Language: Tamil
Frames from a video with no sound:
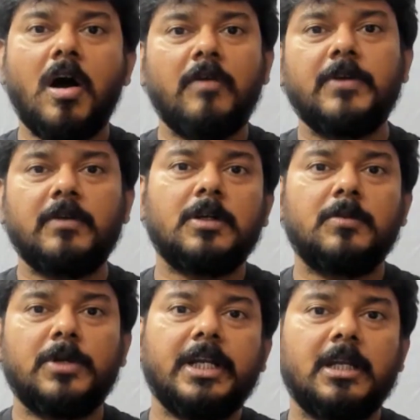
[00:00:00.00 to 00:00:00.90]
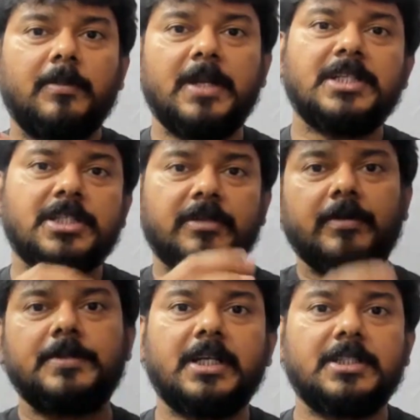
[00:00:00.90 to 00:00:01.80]
ஆஃப் அன் அவருக்கு முன்னாடி நீங்கள் பிளே ஸ்டேஷன்
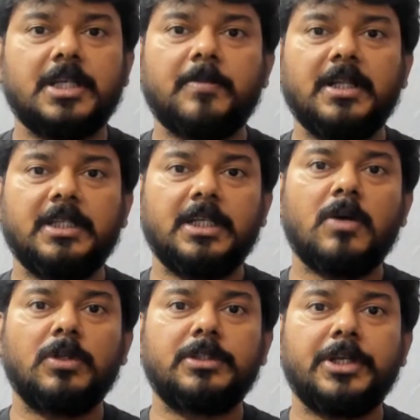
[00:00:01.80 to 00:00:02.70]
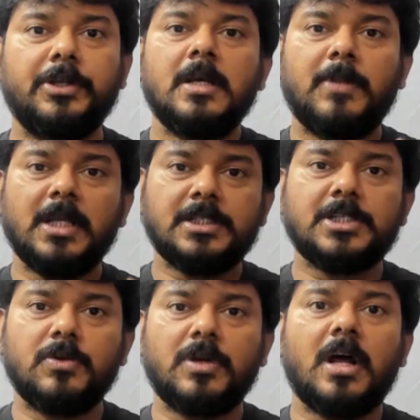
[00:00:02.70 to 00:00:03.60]
வெப்சைட்டை செக் பண்ணியிருந்தீங்கன்னா உங்களுக்கு தெரியும் பிளே
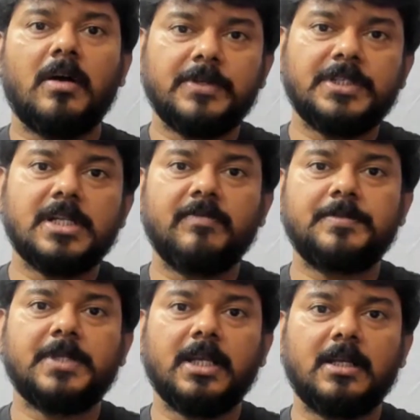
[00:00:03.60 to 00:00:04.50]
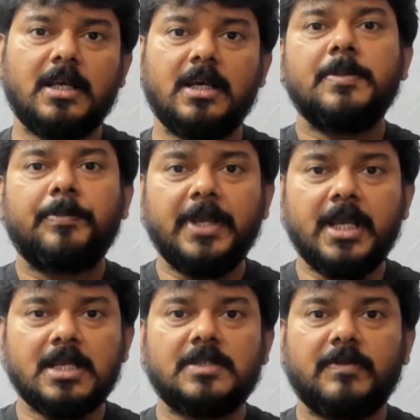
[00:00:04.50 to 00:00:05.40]
ஸ்டேஷனோட அஃபிஷியல் வெப்சைட்டில்
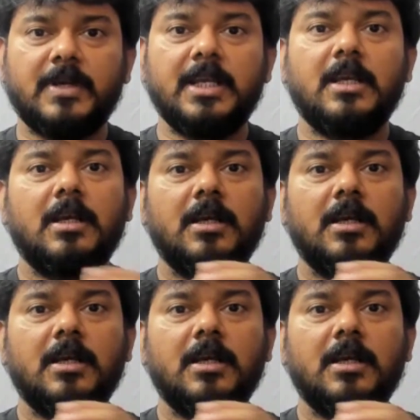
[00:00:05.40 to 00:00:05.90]
பிஎஸ் ஃபைவ்